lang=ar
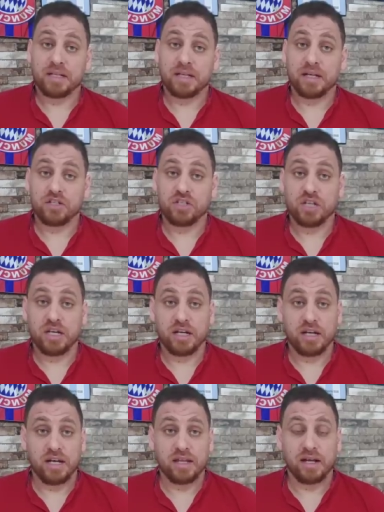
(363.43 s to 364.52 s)
الترجي
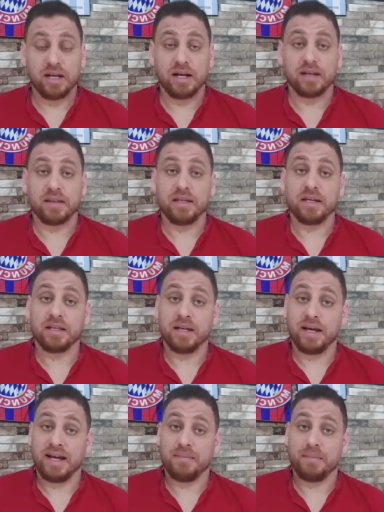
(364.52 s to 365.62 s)
الرياضي على أرضية
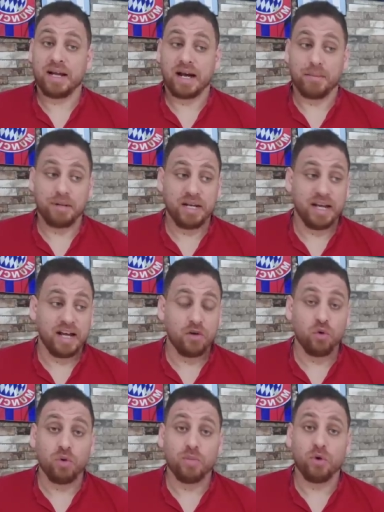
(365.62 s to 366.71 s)
الملعب
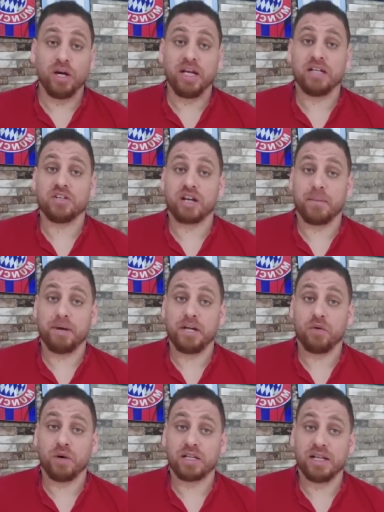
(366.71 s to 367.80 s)
لأنه معين الشعباني
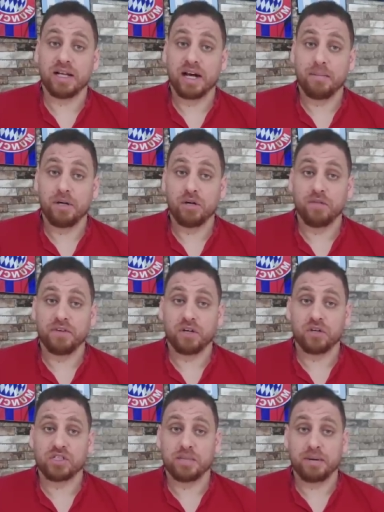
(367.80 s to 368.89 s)
وقت اللي قام
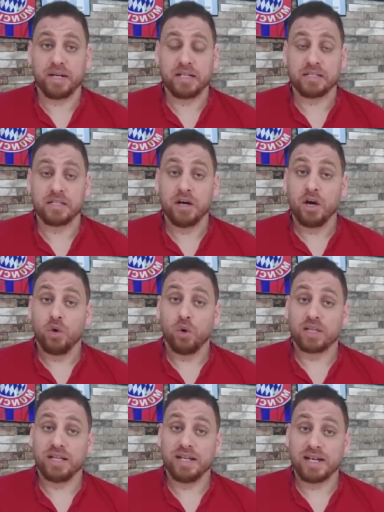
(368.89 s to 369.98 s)
بالكونفيرونس دي بريس
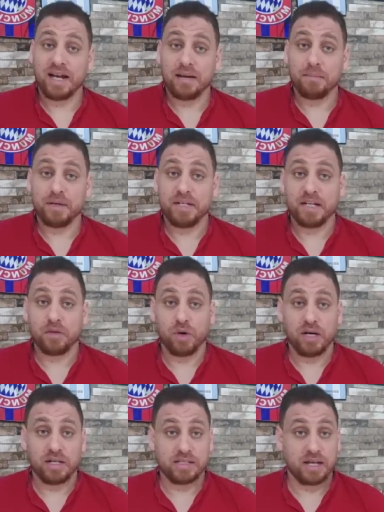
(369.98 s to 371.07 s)
وقت اللي قام
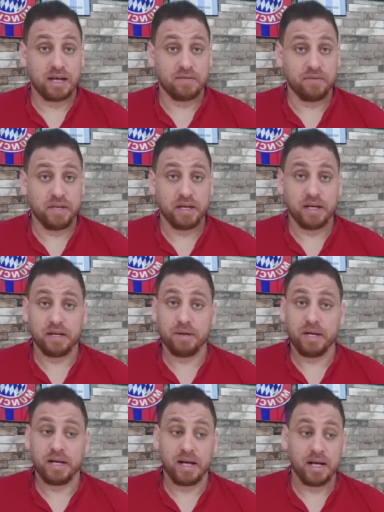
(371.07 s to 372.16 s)
بالندوة الصحفية
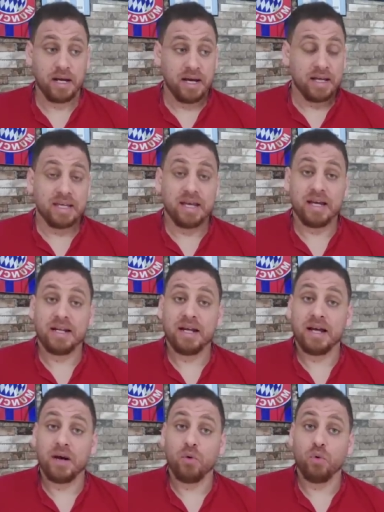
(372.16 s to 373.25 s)
البارح
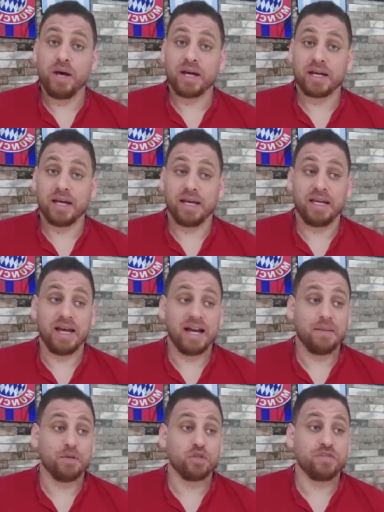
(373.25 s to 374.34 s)
كان واقعي
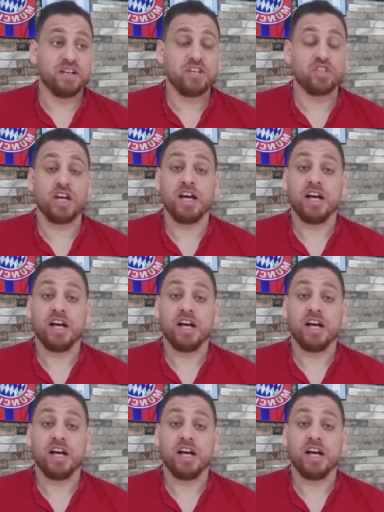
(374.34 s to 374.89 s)
يعني ما شفناش